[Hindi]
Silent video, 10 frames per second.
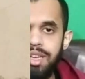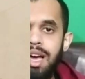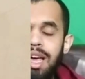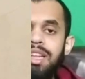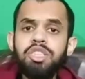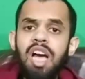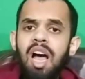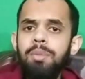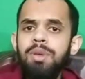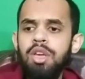निकालें
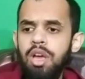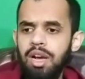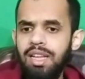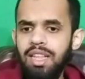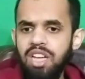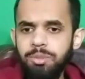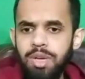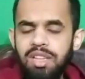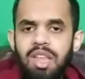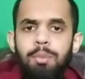जहाँ भी कायद अजम
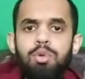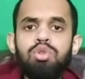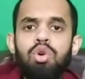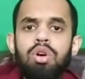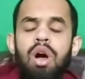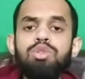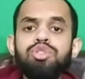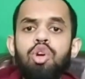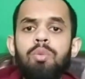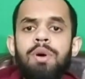का ताबूत होगा
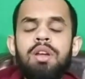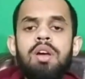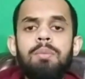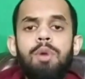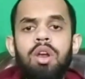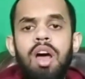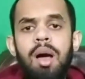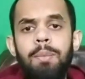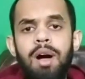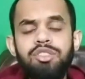उसके ऊपर मौला
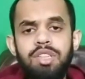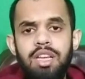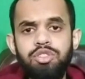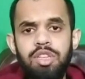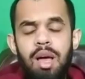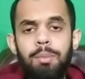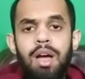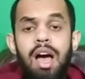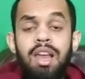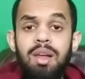अब्बासम का
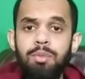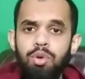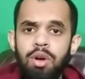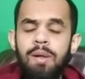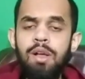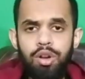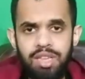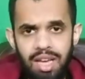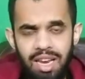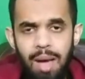अलम होगा और
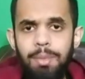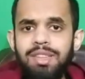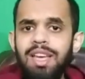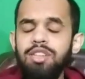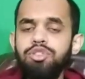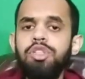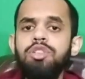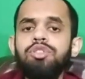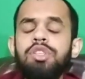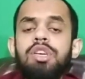ये अलामत है इस
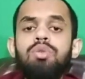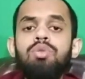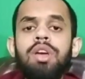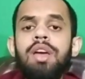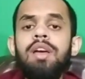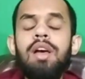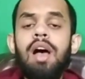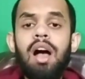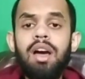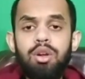चीज़ की क्योंकि
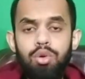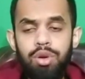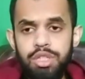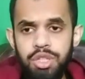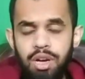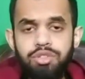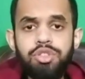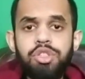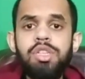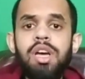अगर कोई शख्स
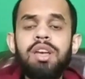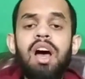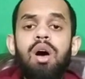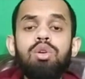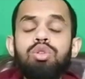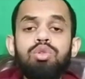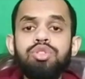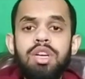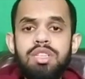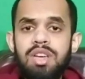शिया ना हो तो
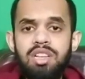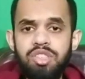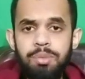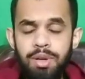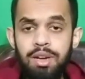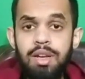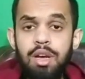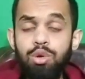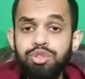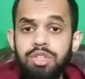उसके जनाजे पर
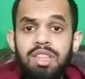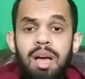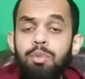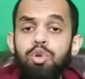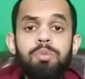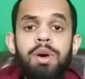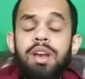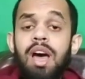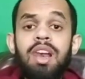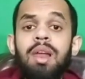उसके ताबूत पर
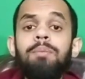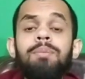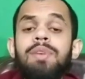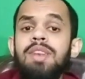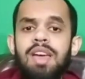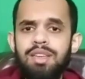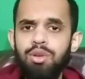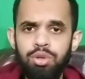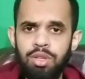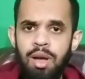अलम नहीं
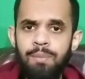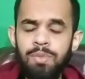होता